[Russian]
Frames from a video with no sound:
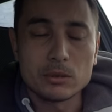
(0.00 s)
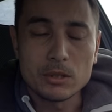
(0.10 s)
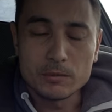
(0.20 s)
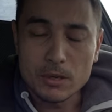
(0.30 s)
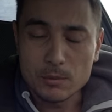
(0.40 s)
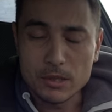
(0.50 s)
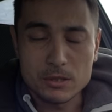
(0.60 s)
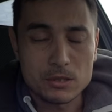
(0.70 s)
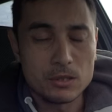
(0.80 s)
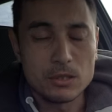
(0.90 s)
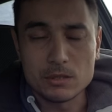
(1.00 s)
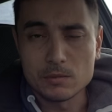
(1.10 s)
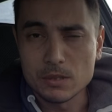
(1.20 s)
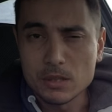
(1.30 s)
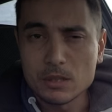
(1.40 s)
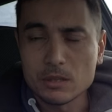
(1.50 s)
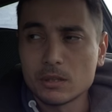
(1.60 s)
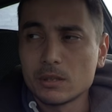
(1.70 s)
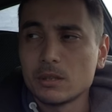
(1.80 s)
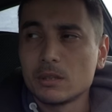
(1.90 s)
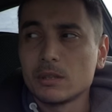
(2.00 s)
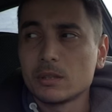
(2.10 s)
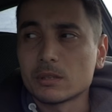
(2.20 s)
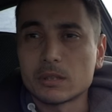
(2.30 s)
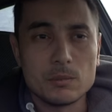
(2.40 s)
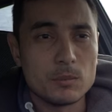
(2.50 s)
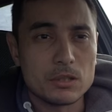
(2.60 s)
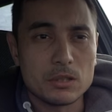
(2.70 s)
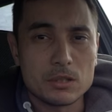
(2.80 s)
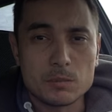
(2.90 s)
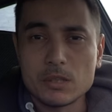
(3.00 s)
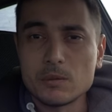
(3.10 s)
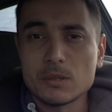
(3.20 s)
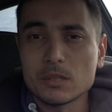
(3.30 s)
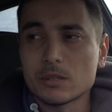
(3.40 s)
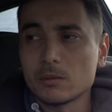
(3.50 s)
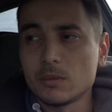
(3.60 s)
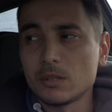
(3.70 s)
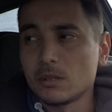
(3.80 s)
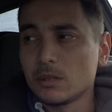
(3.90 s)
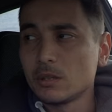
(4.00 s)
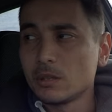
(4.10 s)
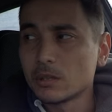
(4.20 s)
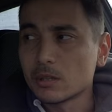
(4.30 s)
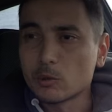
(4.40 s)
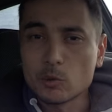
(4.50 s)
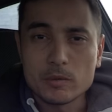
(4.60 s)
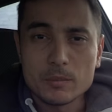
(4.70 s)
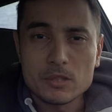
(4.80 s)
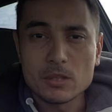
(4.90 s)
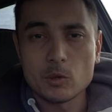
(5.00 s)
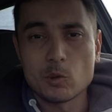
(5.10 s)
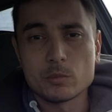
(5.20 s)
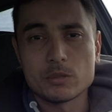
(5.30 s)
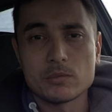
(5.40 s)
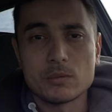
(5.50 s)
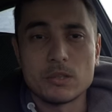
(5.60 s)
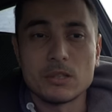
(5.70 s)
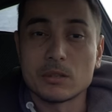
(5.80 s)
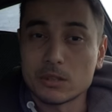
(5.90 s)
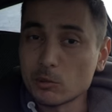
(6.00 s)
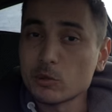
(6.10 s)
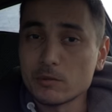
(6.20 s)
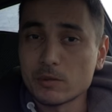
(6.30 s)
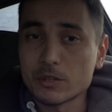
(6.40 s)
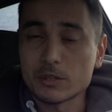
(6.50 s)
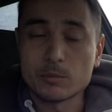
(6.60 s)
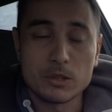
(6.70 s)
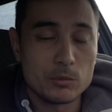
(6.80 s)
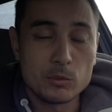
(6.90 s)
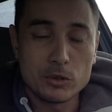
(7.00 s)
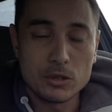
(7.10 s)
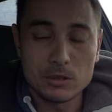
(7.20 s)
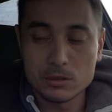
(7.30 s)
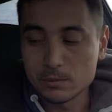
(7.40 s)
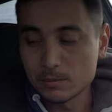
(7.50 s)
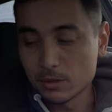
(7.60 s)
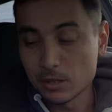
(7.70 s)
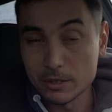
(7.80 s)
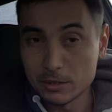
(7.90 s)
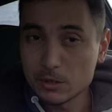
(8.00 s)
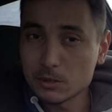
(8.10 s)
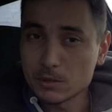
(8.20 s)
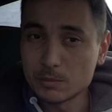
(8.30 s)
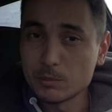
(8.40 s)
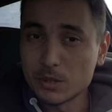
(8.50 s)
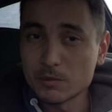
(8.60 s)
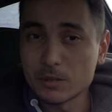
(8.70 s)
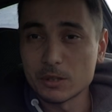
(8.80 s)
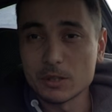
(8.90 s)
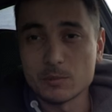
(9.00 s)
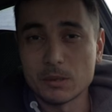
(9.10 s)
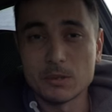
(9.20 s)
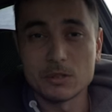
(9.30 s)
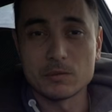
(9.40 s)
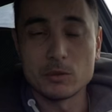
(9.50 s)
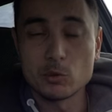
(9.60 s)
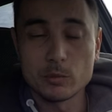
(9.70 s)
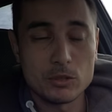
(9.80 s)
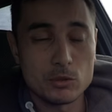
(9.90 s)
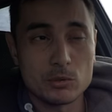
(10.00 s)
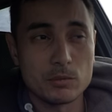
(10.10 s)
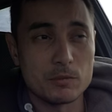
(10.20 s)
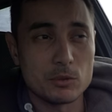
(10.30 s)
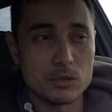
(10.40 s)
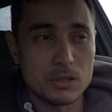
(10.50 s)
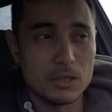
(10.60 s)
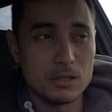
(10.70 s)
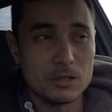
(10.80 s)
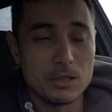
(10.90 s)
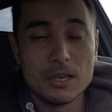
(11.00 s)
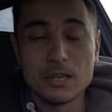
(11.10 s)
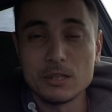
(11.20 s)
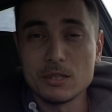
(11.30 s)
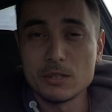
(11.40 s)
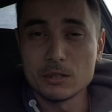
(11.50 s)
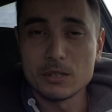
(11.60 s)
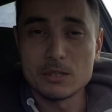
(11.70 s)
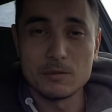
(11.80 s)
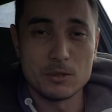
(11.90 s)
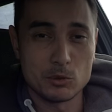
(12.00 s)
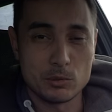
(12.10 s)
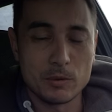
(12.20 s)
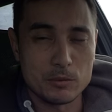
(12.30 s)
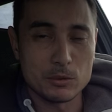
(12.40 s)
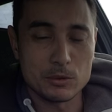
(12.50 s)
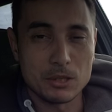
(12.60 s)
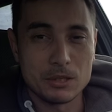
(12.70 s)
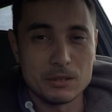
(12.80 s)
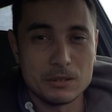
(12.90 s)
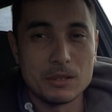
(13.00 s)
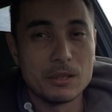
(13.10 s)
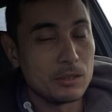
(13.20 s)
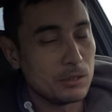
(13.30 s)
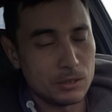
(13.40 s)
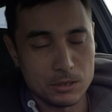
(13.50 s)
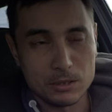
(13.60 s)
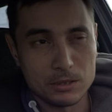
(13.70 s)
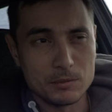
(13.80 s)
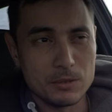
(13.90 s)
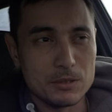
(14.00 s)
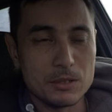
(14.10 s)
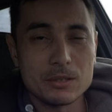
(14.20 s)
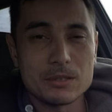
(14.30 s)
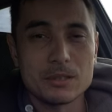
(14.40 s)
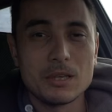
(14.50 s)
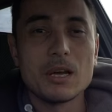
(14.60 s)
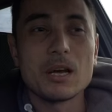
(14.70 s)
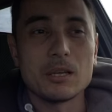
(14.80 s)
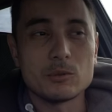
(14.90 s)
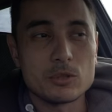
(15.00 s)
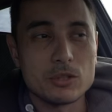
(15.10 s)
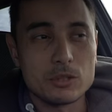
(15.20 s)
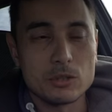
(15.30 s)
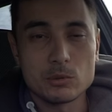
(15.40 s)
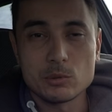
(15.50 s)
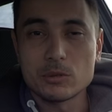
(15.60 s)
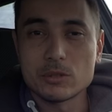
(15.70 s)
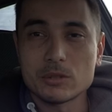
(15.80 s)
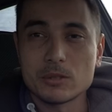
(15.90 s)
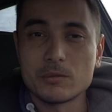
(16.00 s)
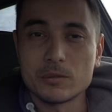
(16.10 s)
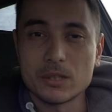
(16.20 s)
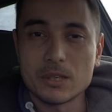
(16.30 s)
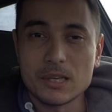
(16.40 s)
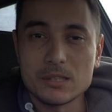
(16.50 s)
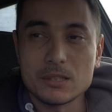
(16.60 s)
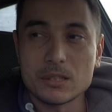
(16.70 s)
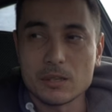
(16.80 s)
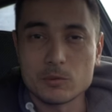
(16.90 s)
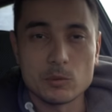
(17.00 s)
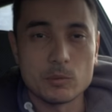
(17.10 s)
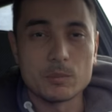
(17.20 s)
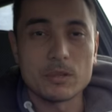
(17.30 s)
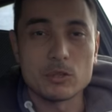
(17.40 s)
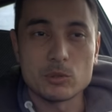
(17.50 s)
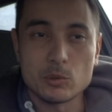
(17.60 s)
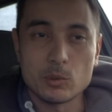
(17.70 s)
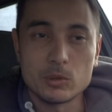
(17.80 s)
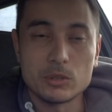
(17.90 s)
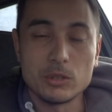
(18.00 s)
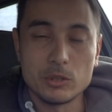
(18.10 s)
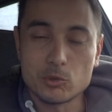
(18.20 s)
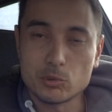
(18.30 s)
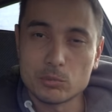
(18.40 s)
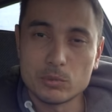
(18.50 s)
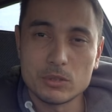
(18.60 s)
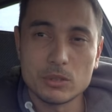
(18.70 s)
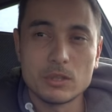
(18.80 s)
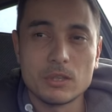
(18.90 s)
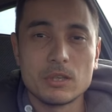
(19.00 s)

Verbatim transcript: информацией извне, какими-то экспериментами, новыми знакомствами. Это очень важно, поэтому учитесь. Один из первых таких моментов. Не думайте, что вы все знаете, и не делайте вид, что вы все знаете. Не надо этот вид делать, а лучше интересуйтесь, вникайте, как все происходит, и чувствуйте,